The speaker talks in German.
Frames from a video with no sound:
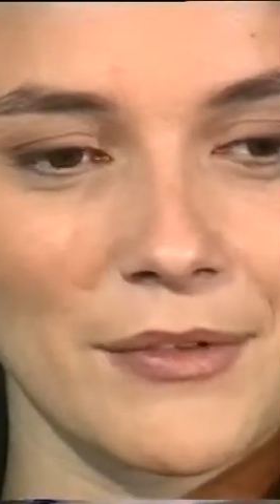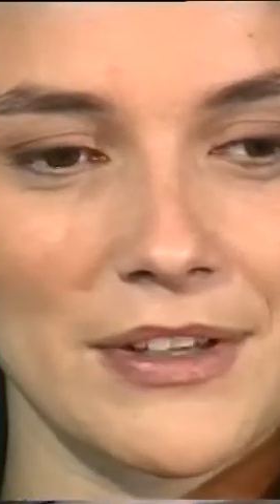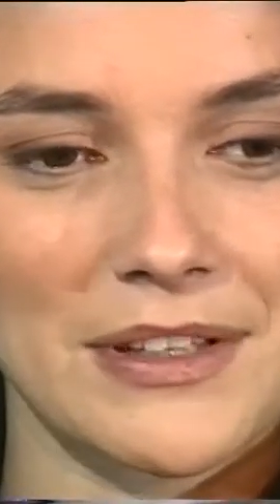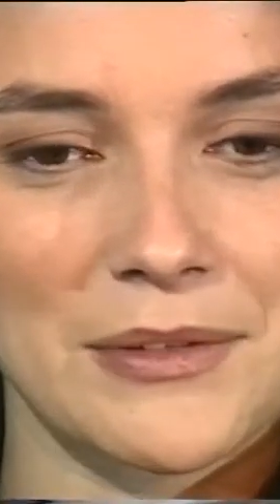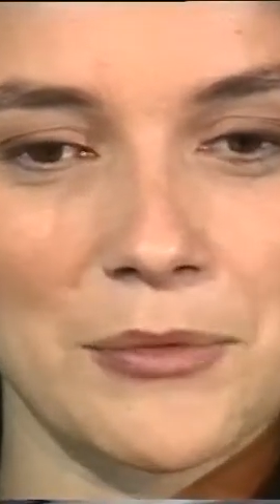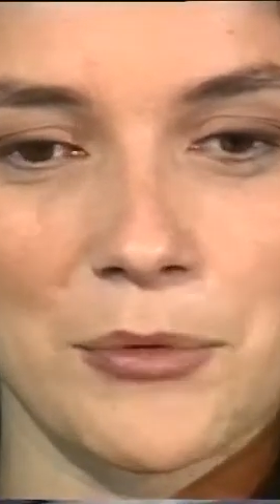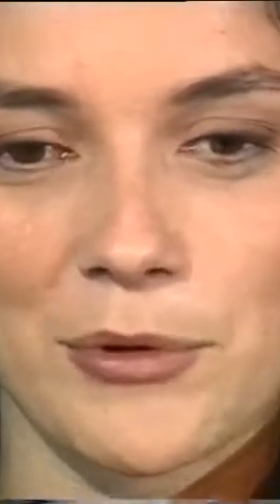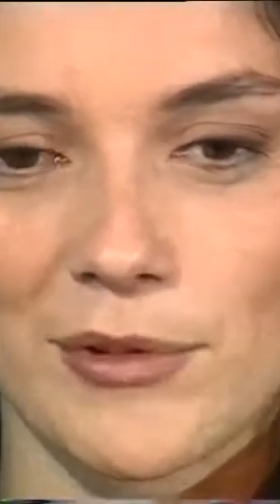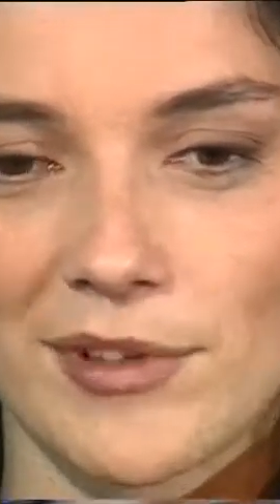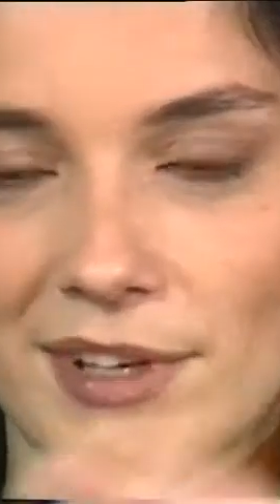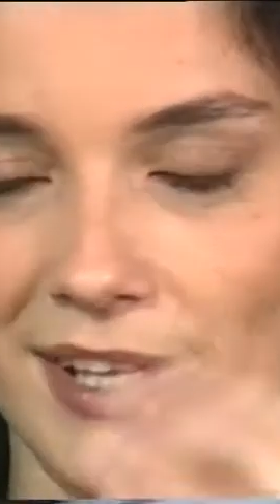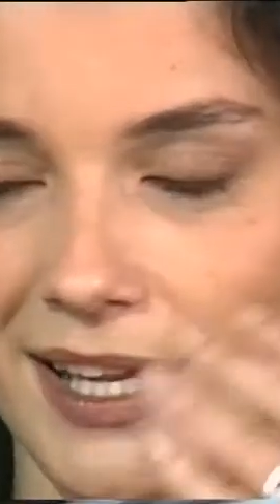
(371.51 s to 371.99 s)

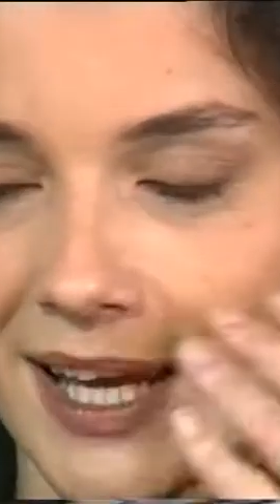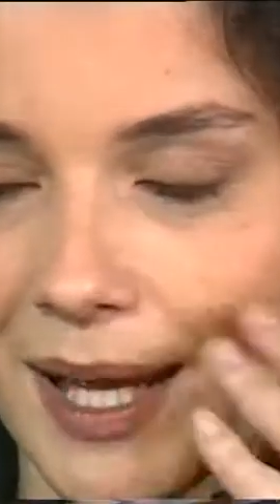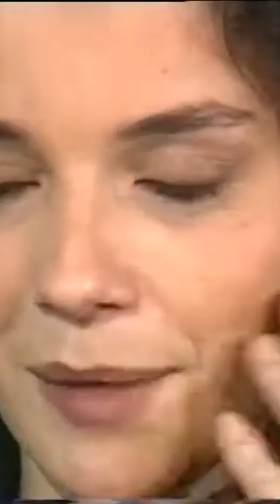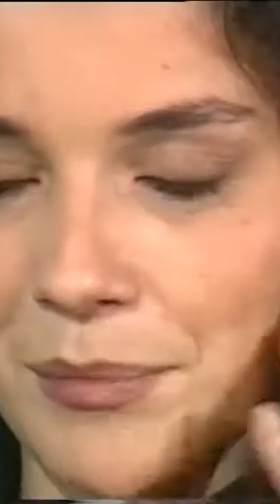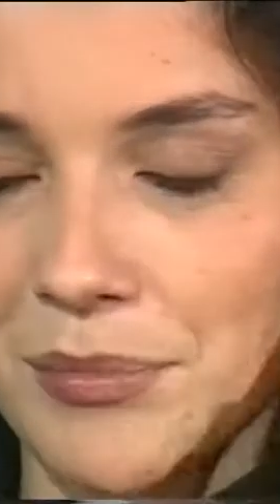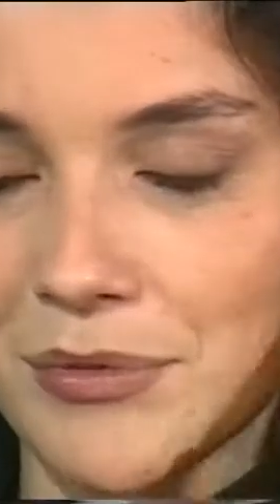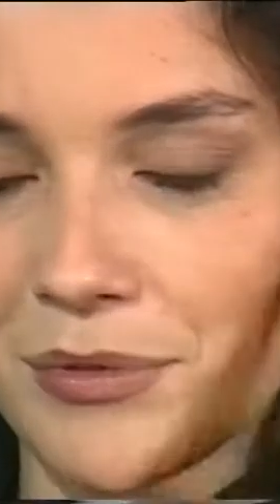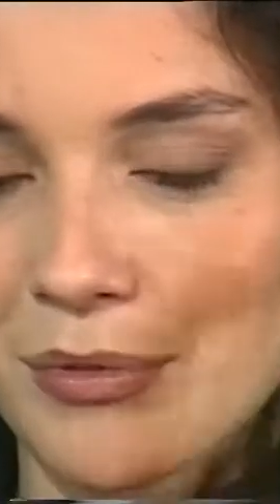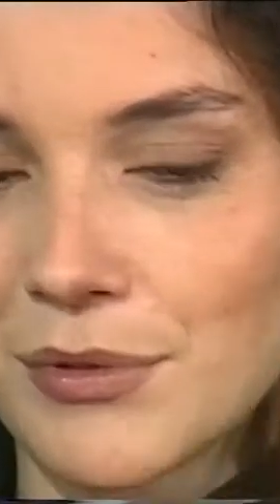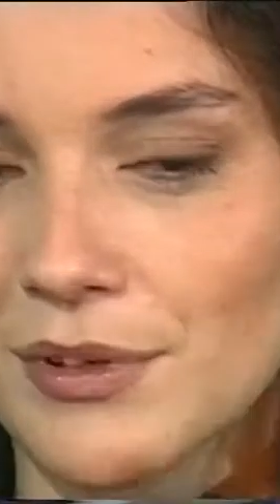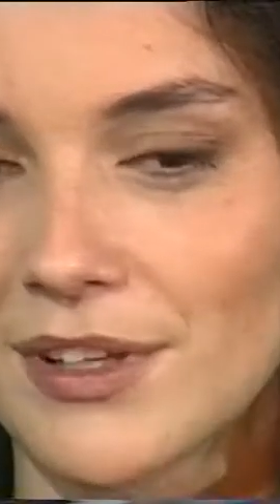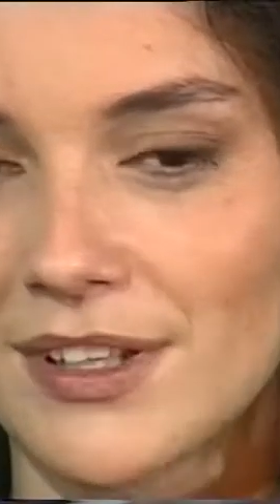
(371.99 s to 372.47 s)
was im Grunde ja
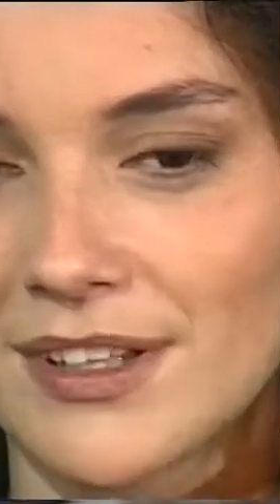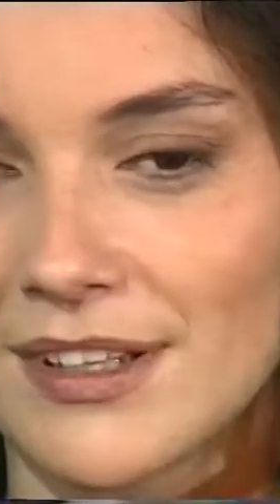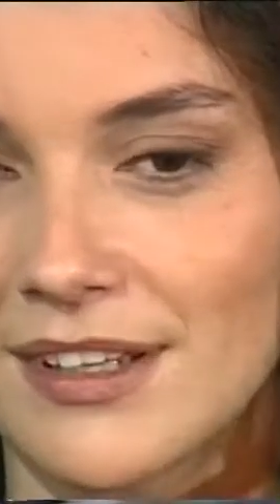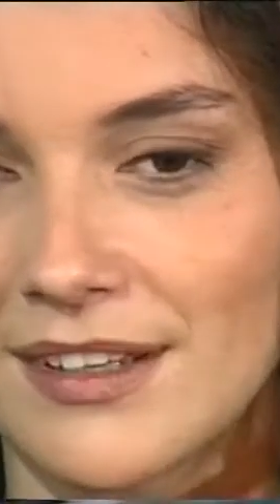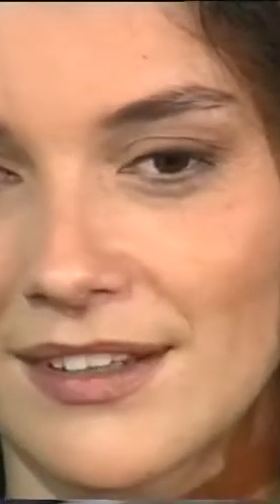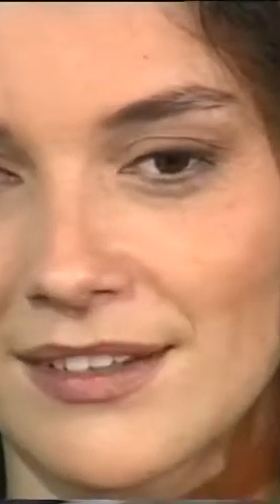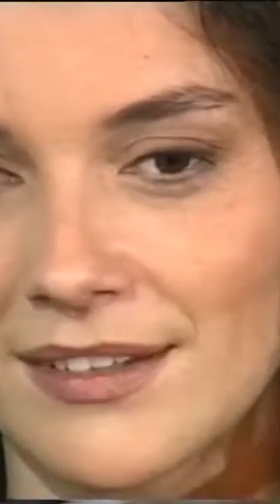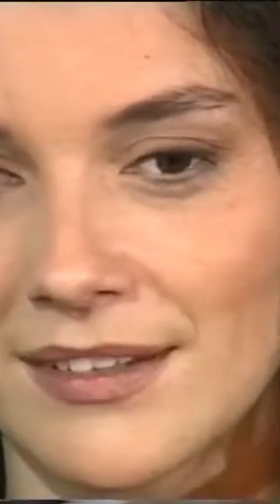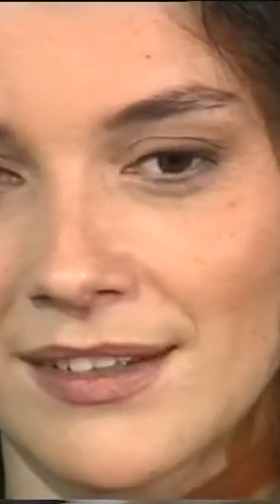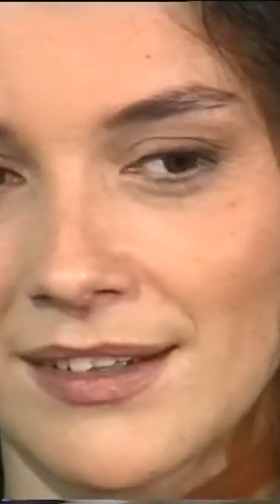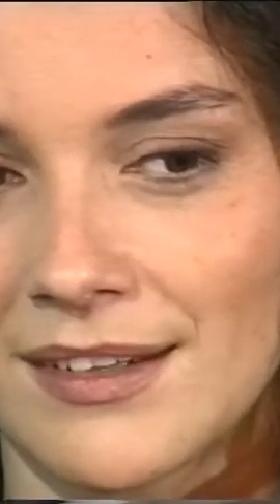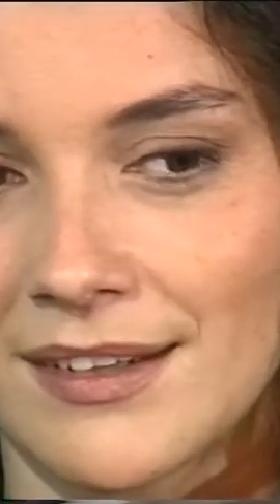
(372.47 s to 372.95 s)
absurd
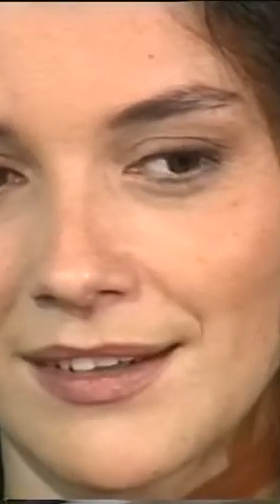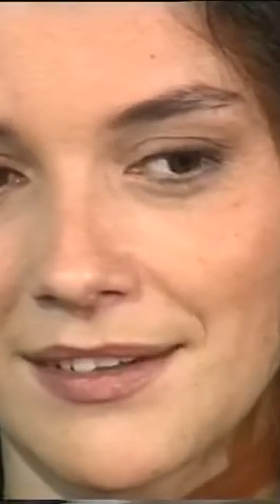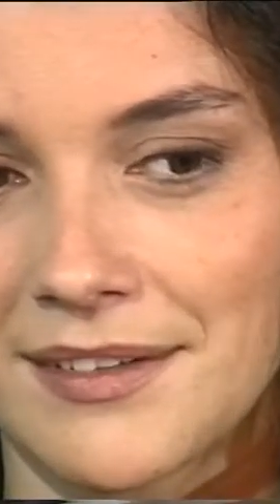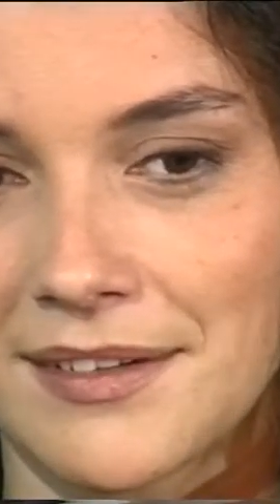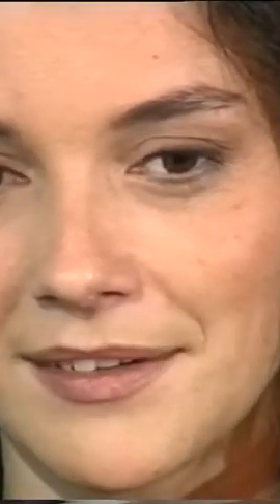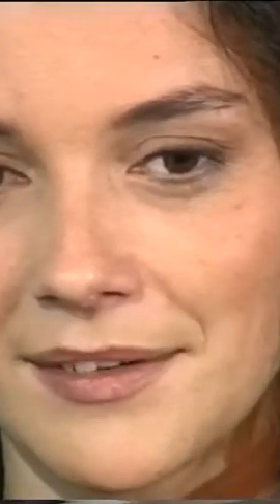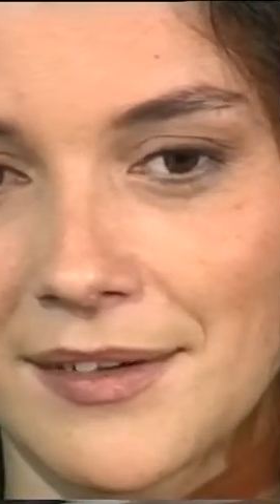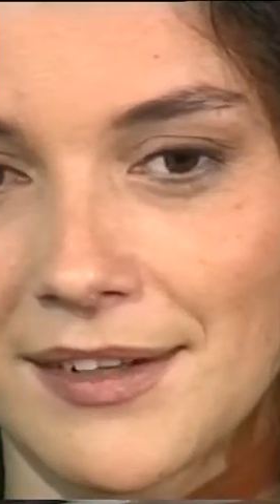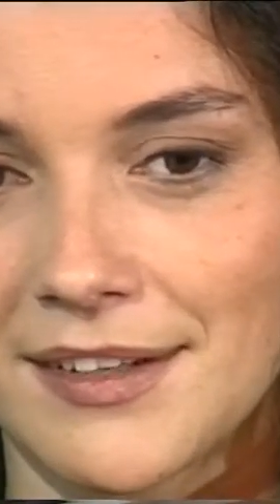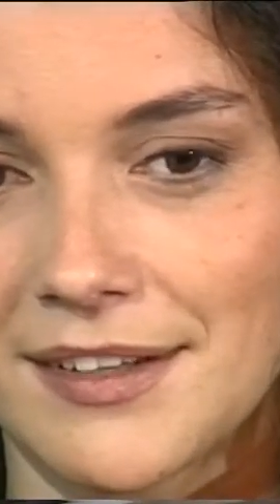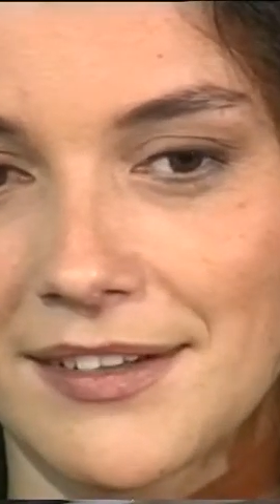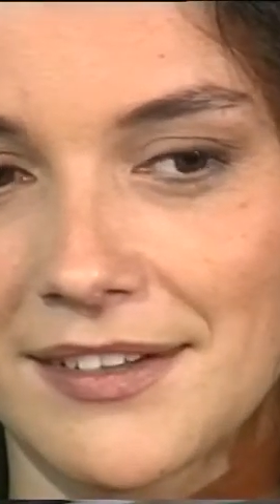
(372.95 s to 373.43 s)
ist, ne?